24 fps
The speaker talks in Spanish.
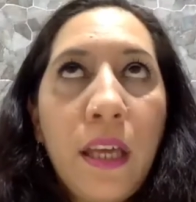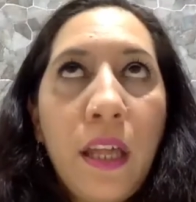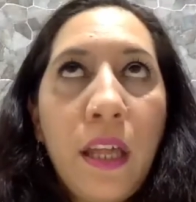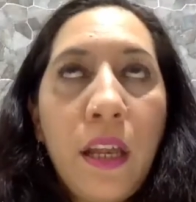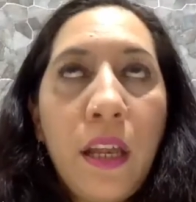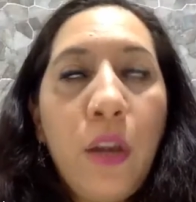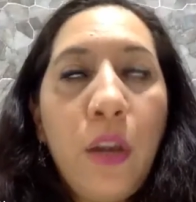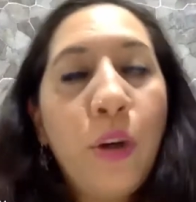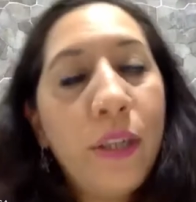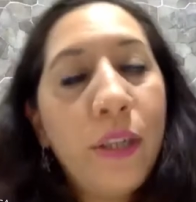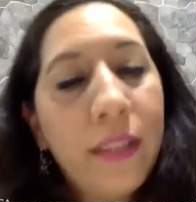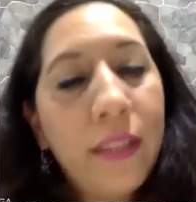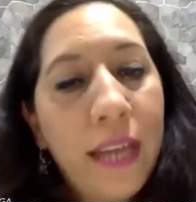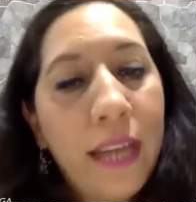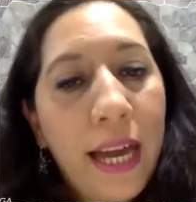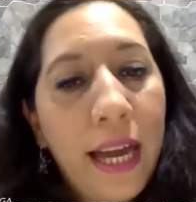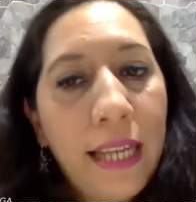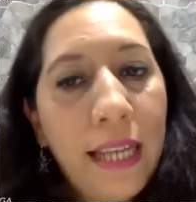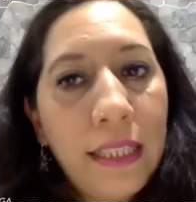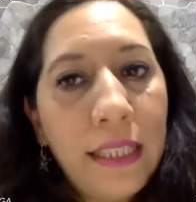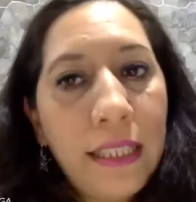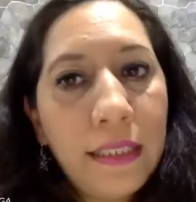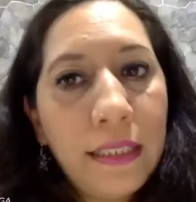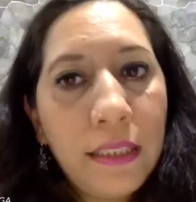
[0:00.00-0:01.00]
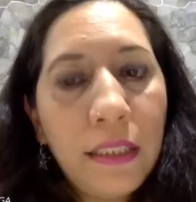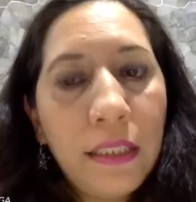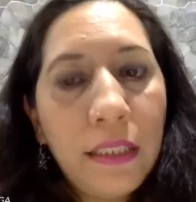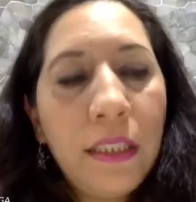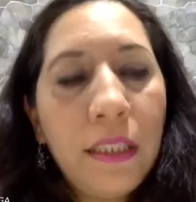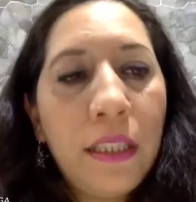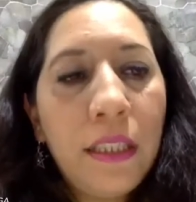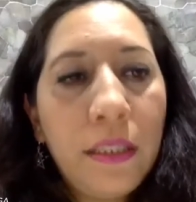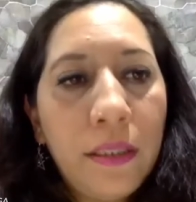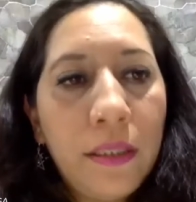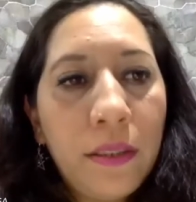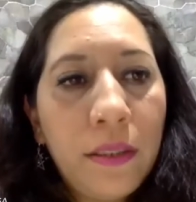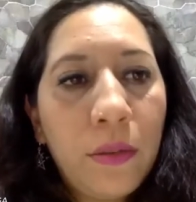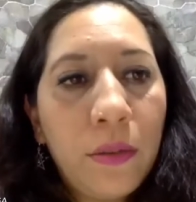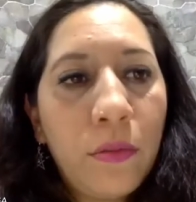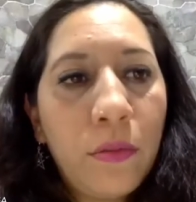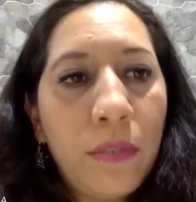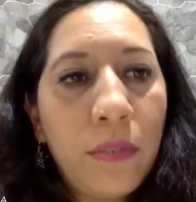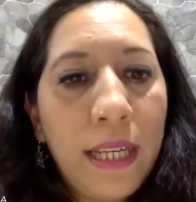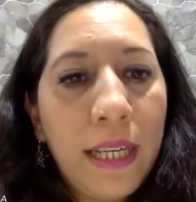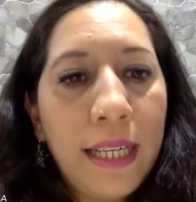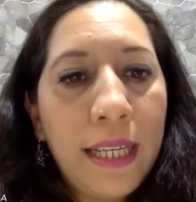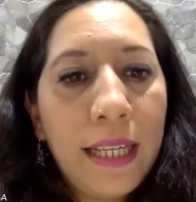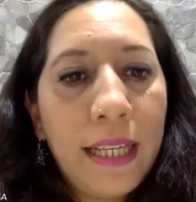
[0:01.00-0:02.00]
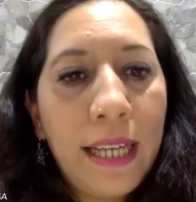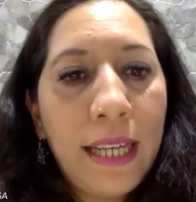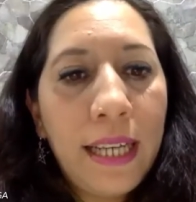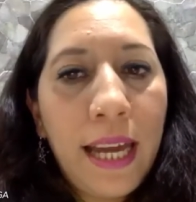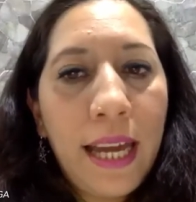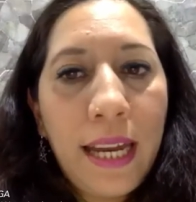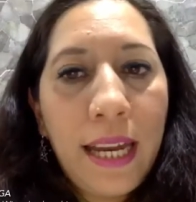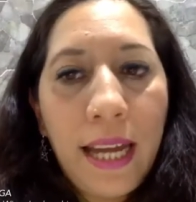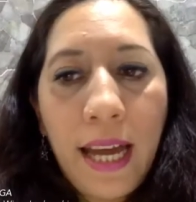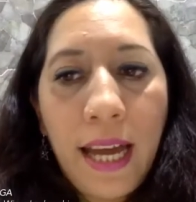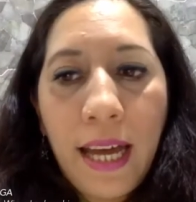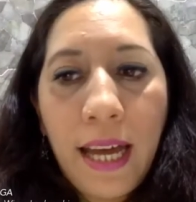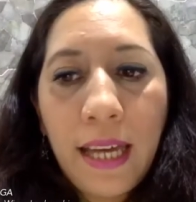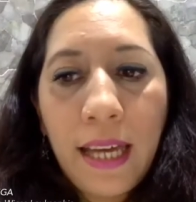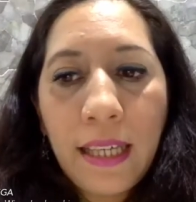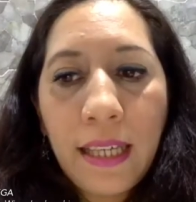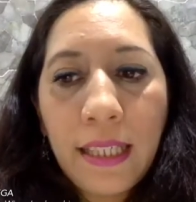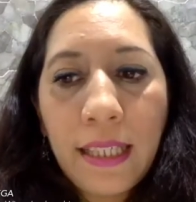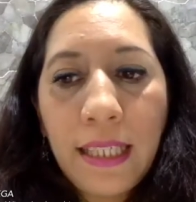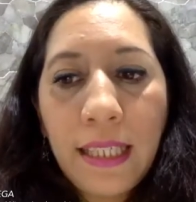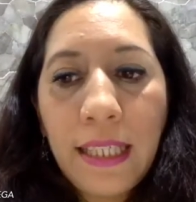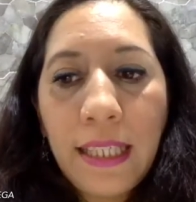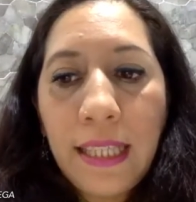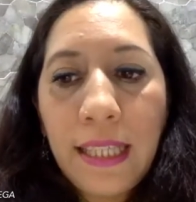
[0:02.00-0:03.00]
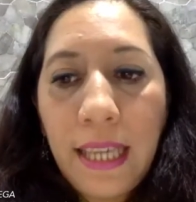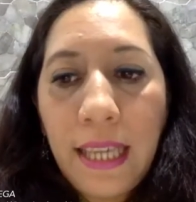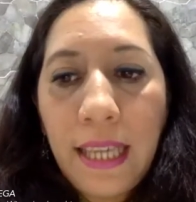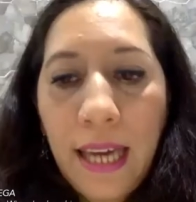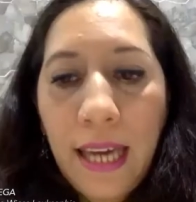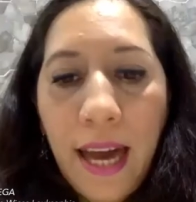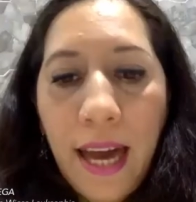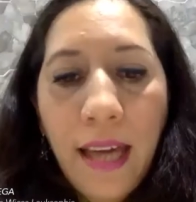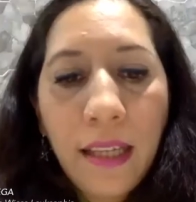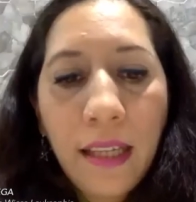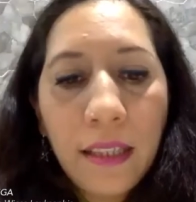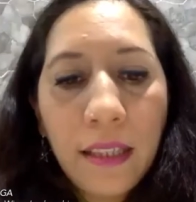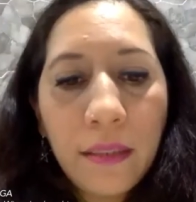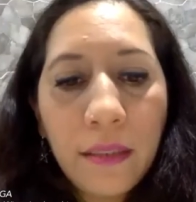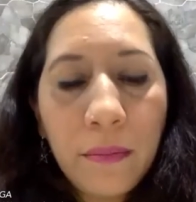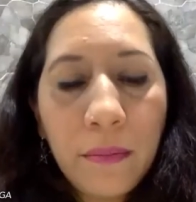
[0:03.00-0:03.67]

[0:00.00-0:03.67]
lo ideal es tener una clara idea,